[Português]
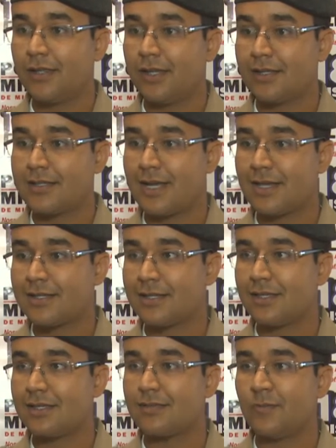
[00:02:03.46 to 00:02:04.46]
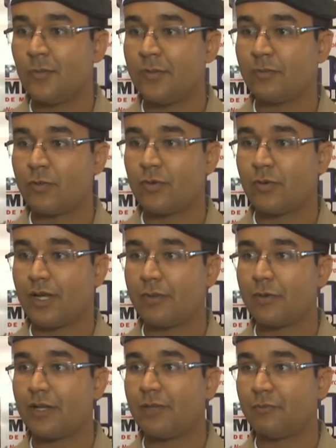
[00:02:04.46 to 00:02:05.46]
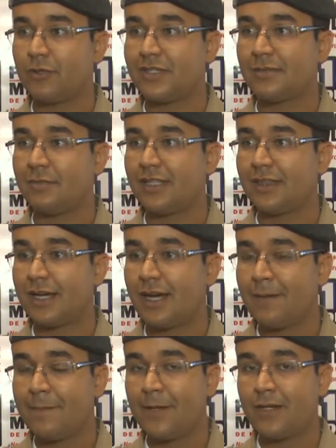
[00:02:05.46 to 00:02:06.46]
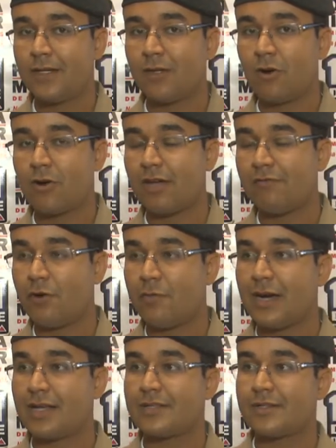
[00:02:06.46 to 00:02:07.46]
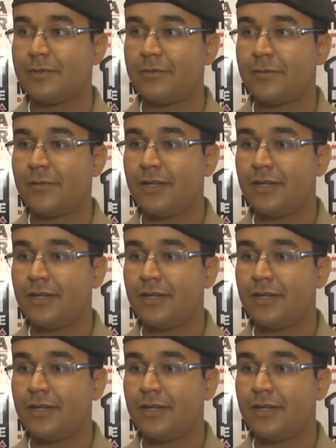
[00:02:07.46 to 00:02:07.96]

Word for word: né, está sendo nesse momento procurado pela Polícia Militar e qualquer informação